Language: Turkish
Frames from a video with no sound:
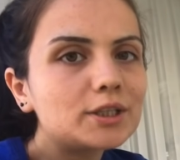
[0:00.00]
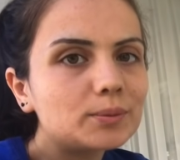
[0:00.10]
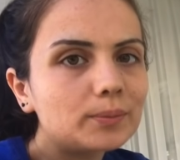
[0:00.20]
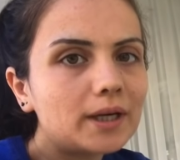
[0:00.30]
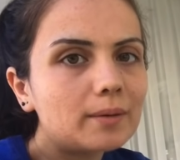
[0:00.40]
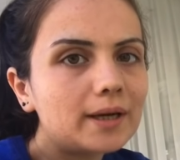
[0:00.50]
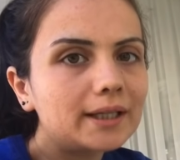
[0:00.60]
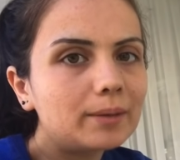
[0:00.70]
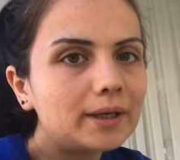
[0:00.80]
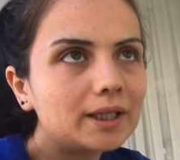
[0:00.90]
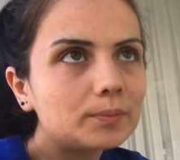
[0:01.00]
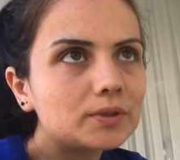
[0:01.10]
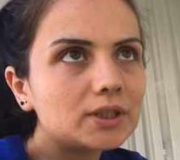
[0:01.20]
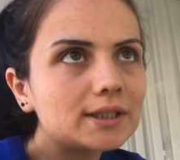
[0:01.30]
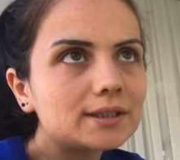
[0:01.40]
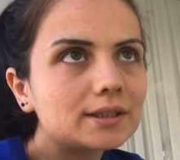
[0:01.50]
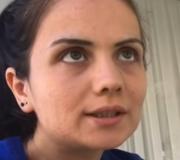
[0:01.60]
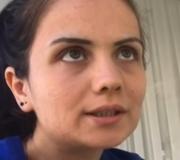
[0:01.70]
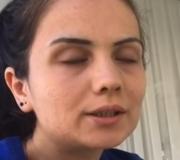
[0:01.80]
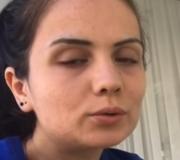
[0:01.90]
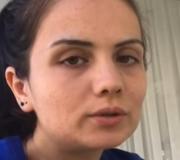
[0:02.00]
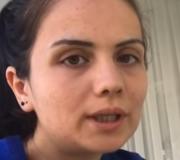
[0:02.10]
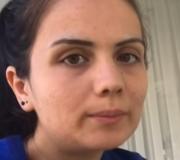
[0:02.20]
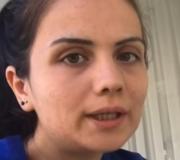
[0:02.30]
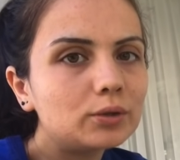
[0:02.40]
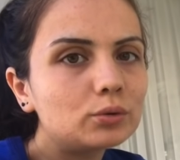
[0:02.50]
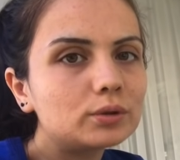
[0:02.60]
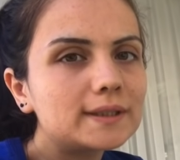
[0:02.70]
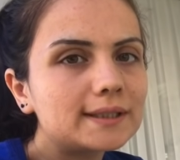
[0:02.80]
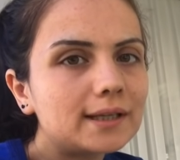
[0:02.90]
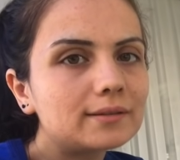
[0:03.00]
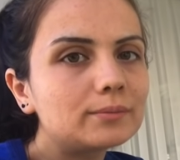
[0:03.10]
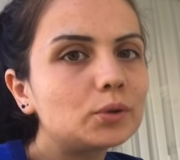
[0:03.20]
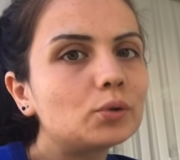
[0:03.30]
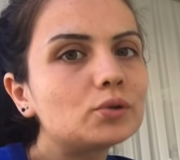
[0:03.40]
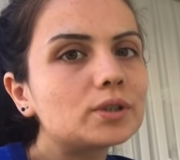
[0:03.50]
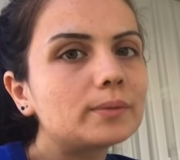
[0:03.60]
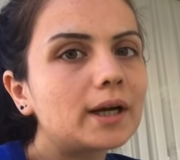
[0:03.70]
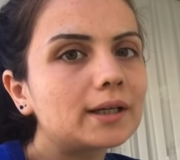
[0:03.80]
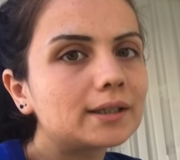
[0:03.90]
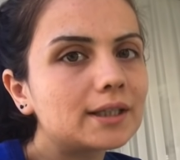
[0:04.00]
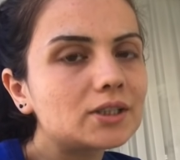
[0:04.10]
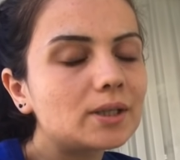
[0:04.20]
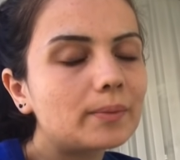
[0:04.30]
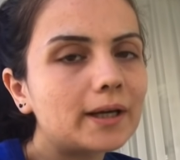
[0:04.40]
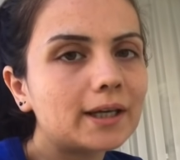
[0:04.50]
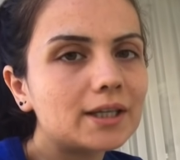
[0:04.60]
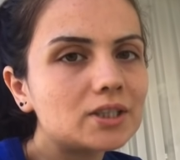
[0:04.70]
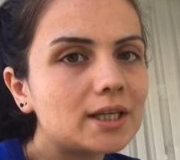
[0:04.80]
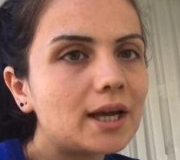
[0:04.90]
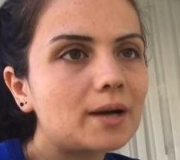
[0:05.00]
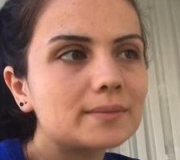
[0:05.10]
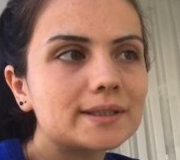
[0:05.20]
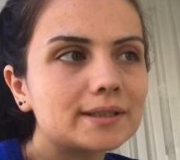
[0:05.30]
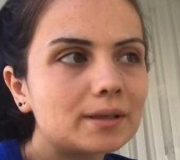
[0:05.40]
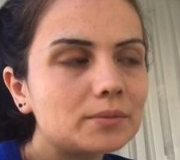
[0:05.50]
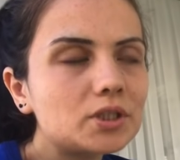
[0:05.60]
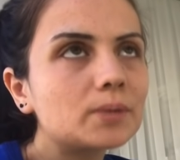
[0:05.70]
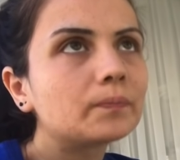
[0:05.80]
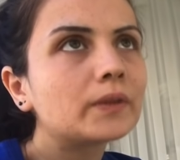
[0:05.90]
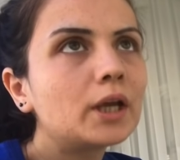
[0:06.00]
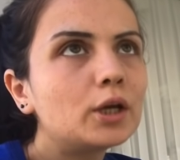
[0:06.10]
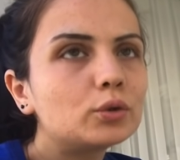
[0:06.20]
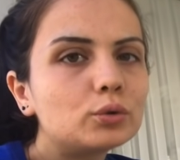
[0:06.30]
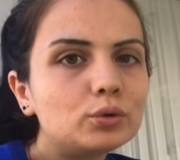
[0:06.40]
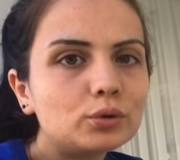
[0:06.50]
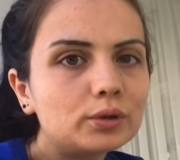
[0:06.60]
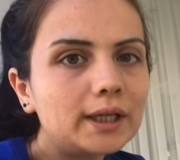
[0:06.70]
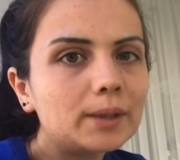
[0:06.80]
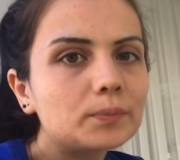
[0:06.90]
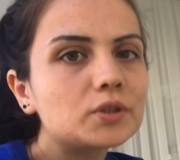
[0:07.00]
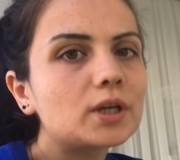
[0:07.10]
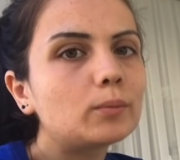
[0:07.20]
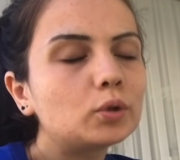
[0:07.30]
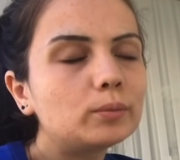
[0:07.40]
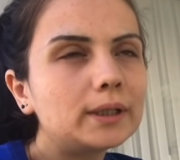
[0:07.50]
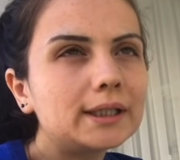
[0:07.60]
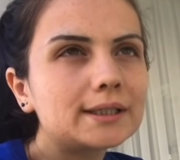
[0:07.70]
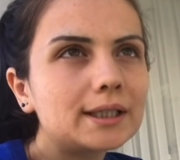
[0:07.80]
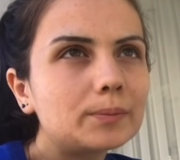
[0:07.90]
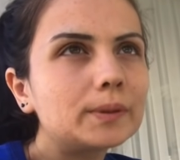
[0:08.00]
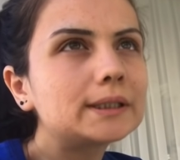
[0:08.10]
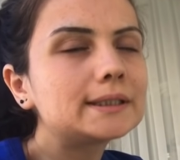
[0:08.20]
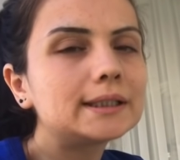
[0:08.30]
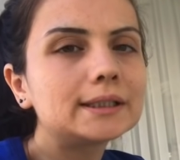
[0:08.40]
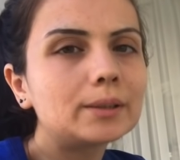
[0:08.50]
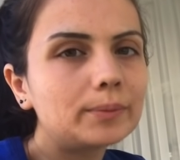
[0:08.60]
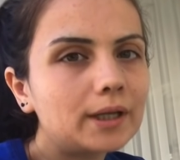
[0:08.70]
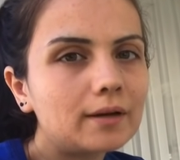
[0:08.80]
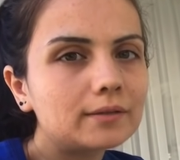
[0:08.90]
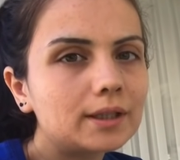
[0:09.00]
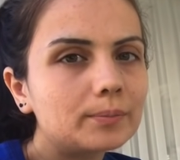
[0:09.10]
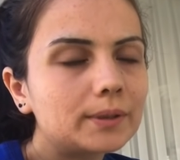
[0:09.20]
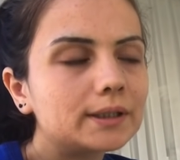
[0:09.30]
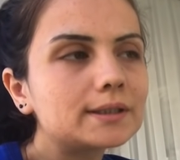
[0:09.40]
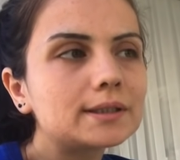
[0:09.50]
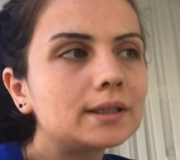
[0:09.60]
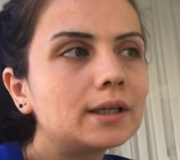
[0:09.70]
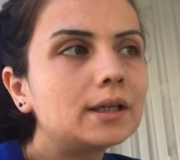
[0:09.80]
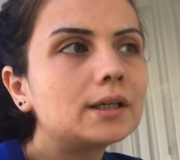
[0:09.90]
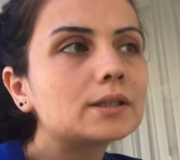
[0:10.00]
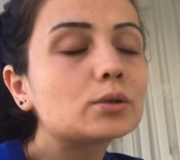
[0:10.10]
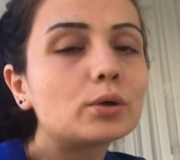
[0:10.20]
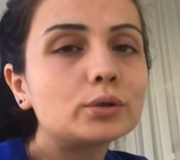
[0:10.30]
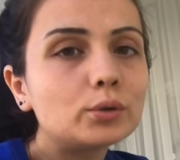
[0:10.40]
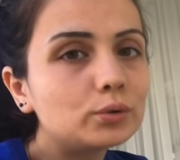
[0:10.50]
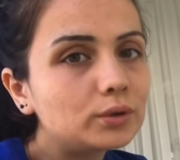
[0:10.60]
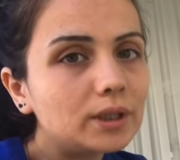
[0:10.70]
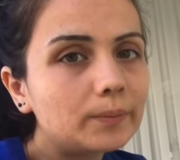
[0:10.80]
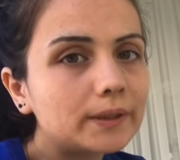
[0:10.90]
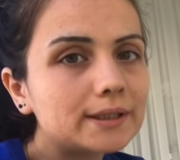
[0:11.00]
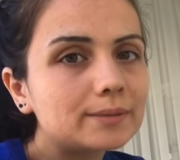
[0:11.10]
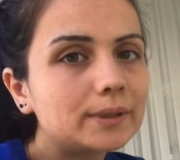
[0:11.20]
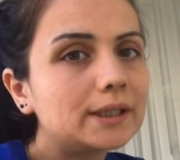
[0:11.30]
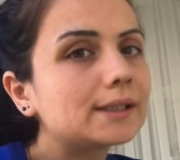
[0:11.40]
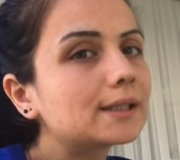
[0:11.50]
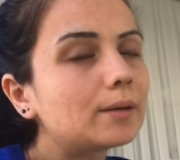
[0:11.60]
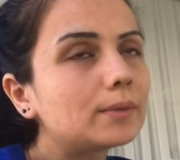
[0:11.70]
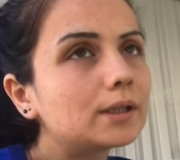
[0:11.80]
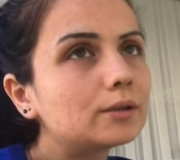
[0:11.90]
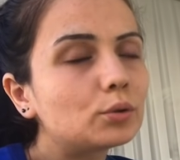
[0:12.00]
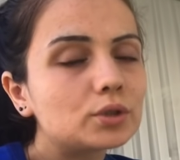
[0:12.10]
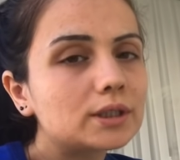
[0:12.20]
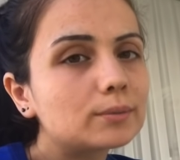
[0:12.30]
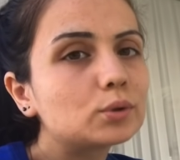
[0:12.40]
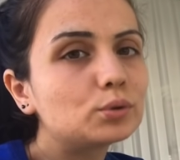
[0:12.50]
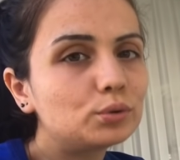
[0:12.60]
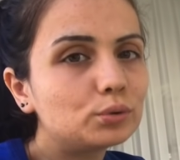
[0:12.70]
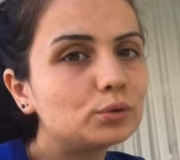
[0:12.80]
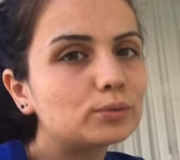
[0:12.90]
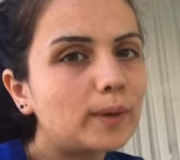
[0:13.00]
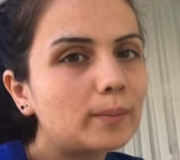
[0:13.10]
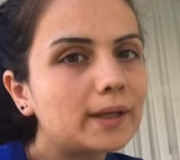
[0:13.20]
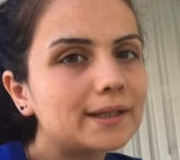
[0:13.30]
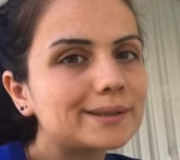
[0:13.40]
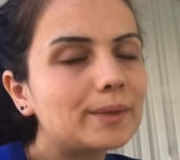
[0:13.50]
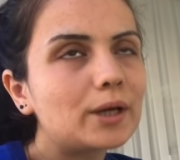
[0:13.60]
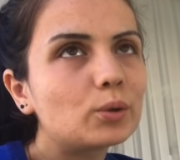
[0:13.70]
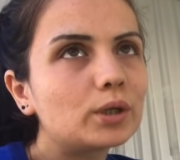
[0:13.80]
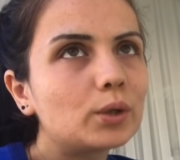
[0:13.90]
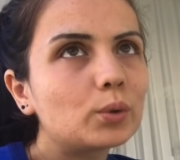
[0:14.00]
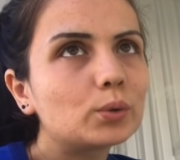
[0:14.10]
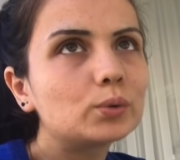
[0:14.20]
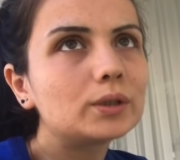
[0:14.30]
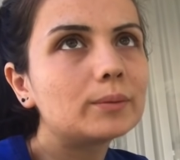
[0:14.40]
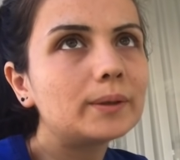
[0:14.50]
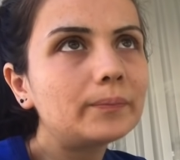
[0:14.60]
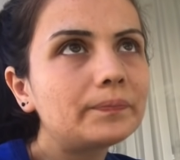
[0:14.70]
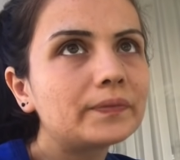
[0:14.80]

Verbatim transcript: Şimdi beraber yemek yapacağız. E, ee, nahut yemeğini dün ıslattığımı görünce bir arkadaş yaparken çeker misin demiş. Düdüklü de yapacağım. Onu birlikte yaparız. Yanına pilav da yaparız. Sonra da ütü yaparız birlikte ama önce tabii Duru'yu uyutmam lazım her öğlen olduğu gibi.